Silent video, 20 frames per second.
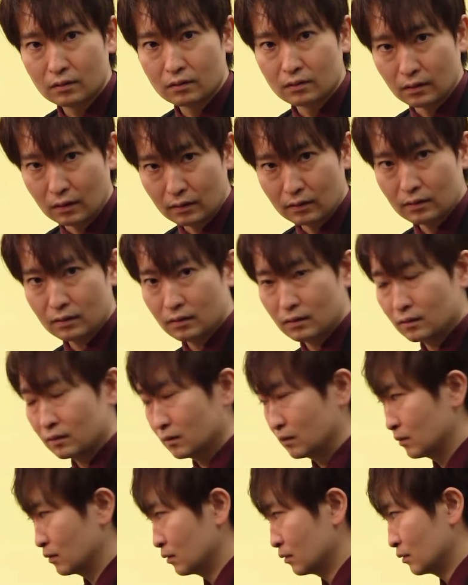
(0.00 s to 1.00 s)
ね。
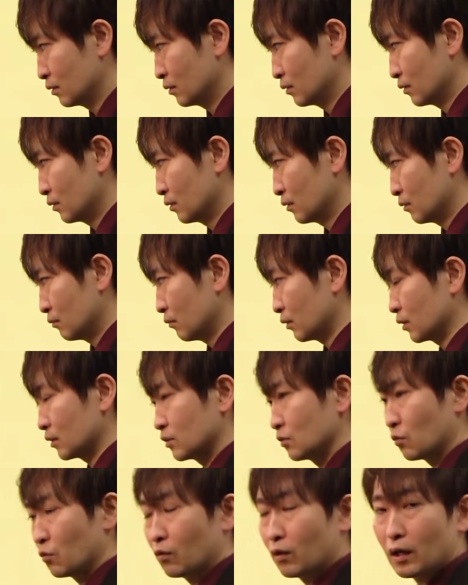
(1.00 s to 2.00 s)

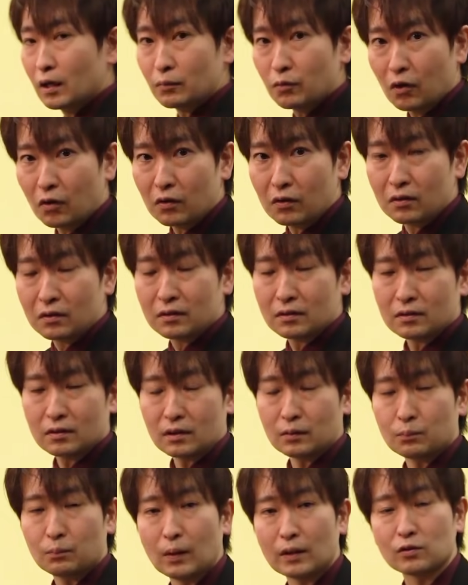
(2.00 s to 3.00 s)
私の後輩も
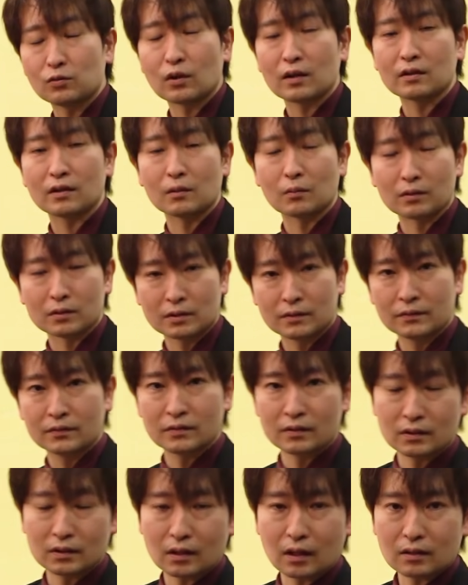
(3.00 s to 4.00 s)
いっぱい言われています。
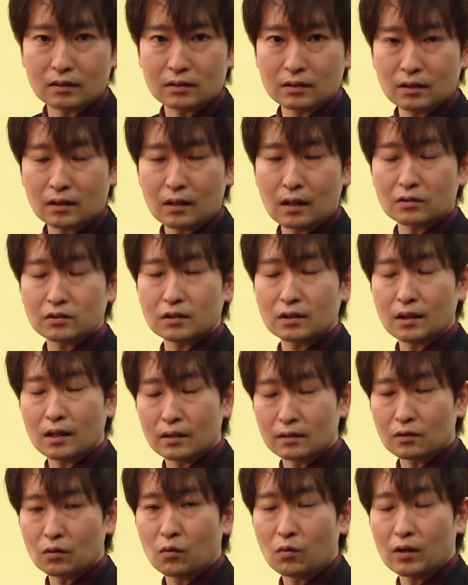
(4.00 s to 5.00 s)
時間に正確じゃな
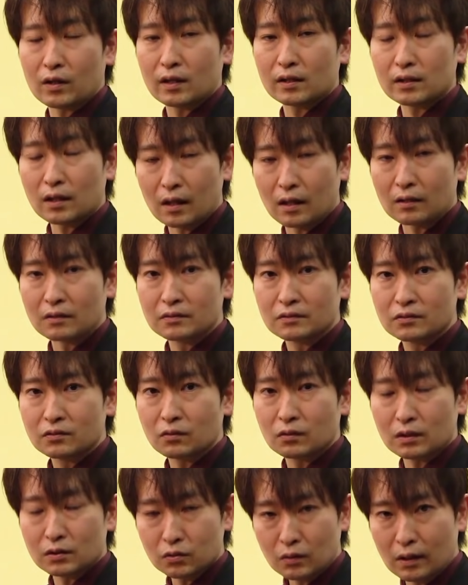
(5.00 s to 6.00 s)
い後輩がいたら、
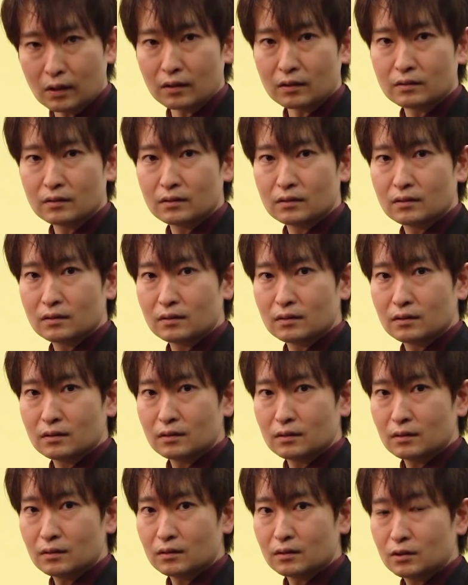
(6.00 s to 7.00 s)
私は
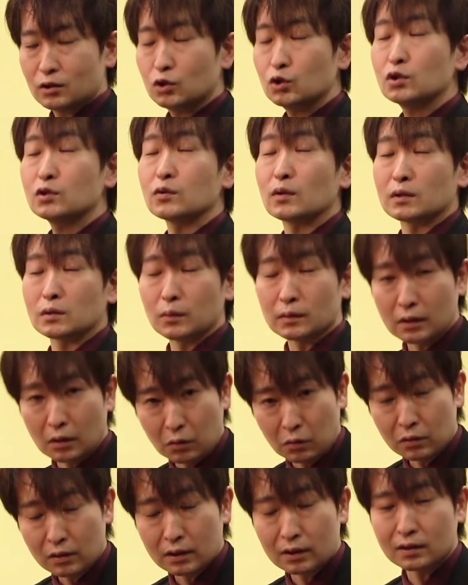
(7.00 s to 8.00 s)
注意はしません
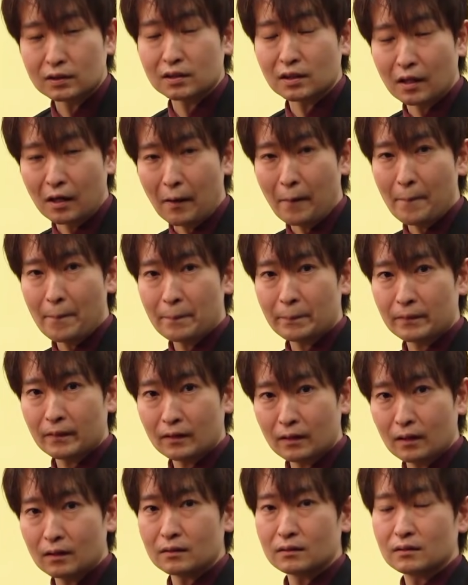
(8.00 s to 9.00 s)
よ。優しいから。た
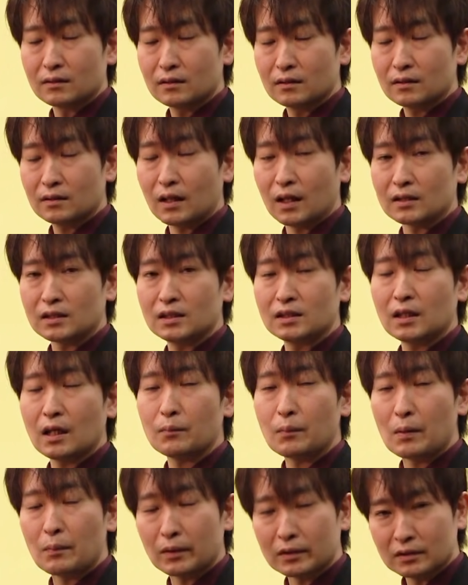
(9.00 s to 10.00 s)
だ、たしな
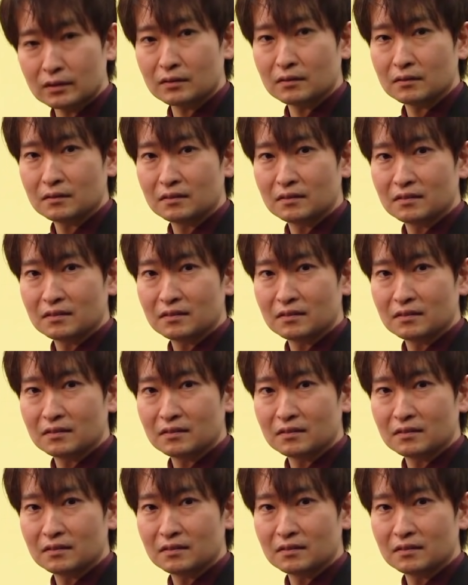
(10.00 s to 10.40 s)
めます。